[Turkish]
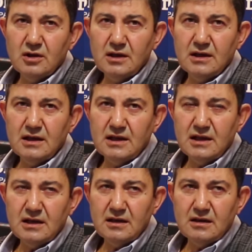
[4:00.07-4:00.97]
e, e,
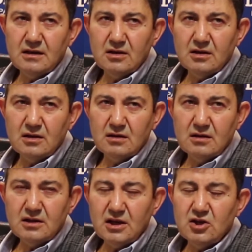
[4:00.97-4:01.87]

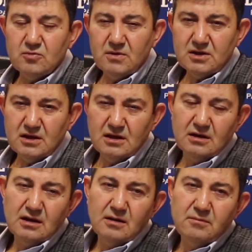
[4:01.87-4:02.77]
değişmesi,
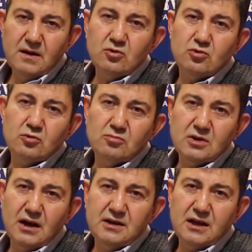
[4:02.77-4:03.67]
mevcut durum
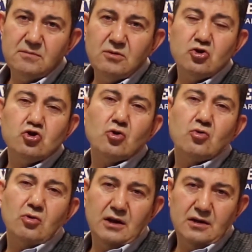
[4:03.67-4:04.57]
daha iyi gitmesi çok
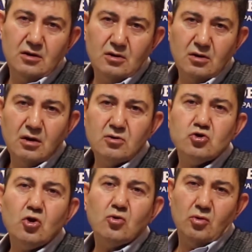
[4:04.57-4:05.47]
kolay
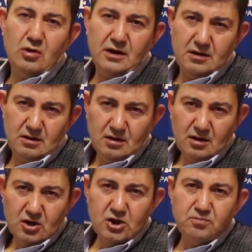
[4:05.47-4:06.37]
çok kolay.
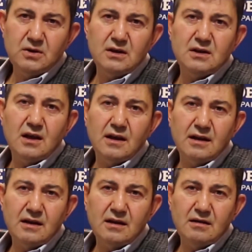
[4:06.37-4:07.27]
Hiçbir
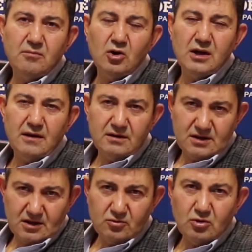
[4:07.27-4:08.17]
e, böyle
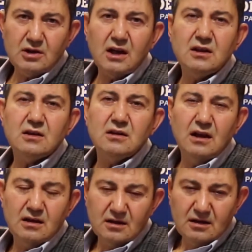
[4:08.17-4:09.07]
sıkıntı
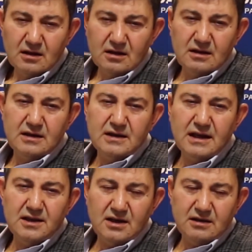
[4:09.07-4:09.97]
rahatlıkla e,
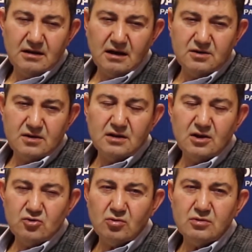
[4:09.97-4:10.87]
gelecek
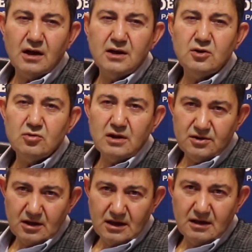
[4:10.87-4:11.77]
açısından çok daha iyi
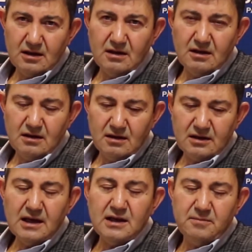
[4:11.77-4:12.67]
günler e,
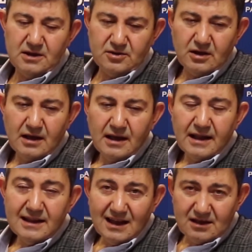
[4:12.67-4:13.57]
gelebilir.
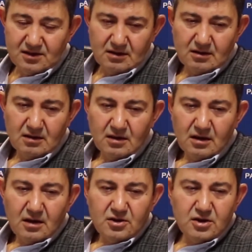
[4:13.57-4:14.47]
Nasıl?
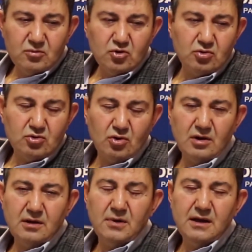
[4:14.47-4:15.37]
Şimdi şunu
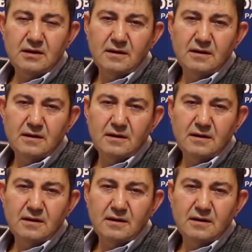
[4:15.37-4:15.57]
söyleyeyim ben